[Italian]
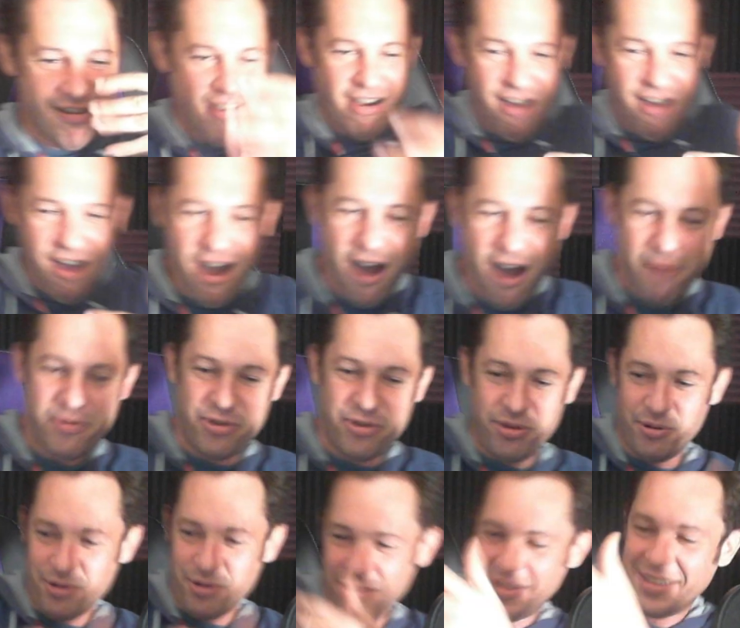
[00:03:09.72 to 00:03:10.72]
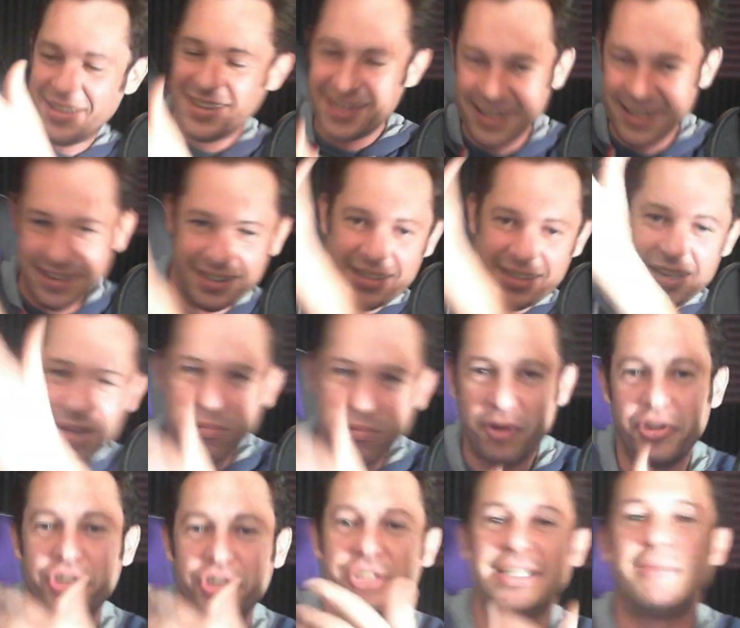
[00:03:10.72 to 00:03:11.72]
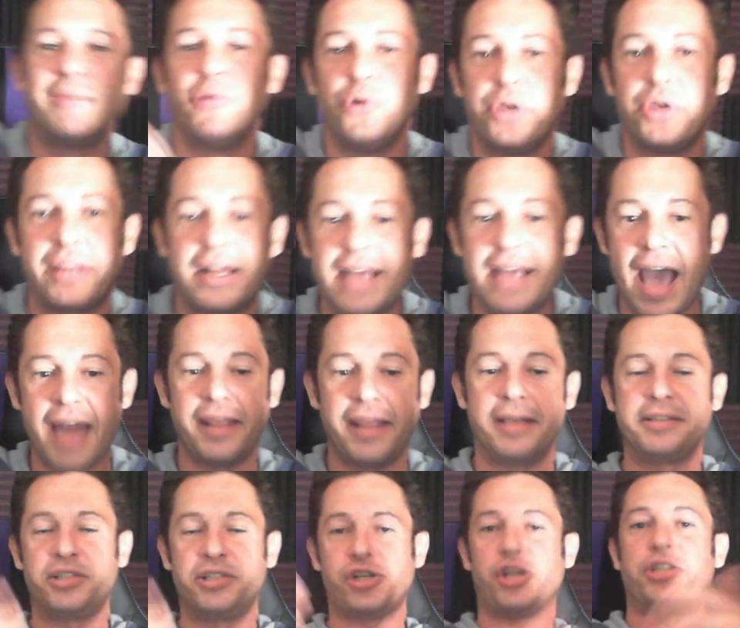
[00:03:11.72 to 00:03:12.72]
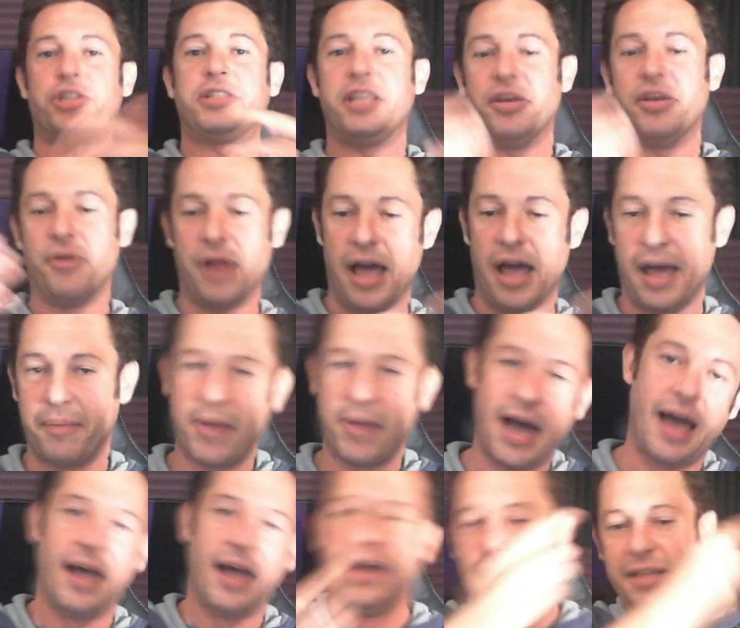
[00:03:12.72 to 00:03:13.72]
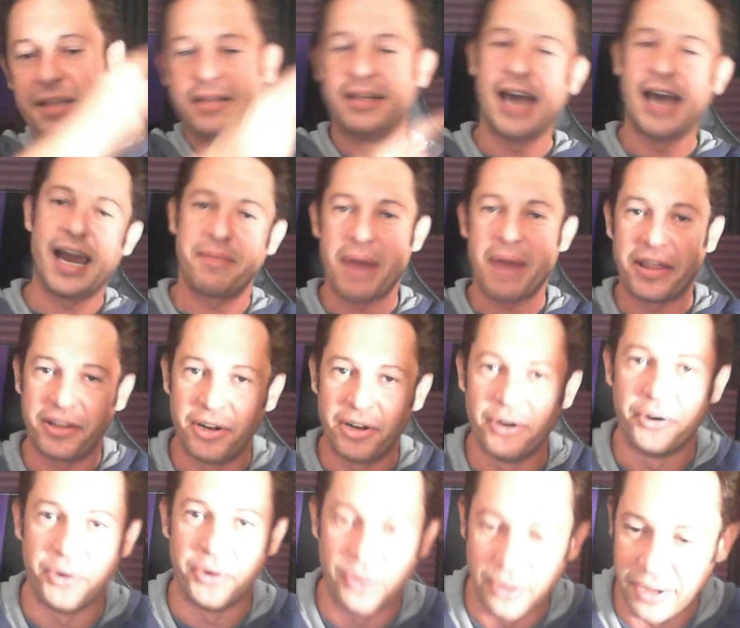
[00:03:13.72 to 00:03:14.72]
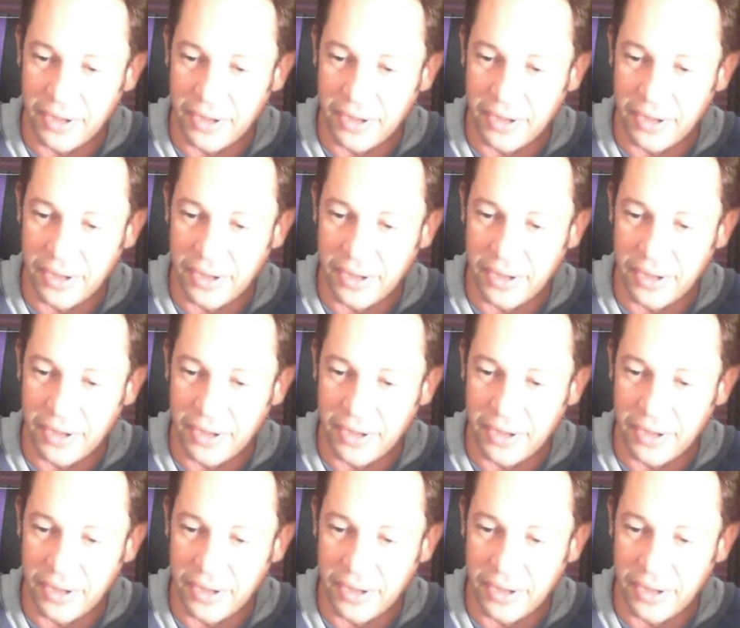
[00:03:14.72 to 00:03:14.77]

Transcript: Capito? Ah, Poi dice siamo noi italiani e si gestiola, va, garbati loro,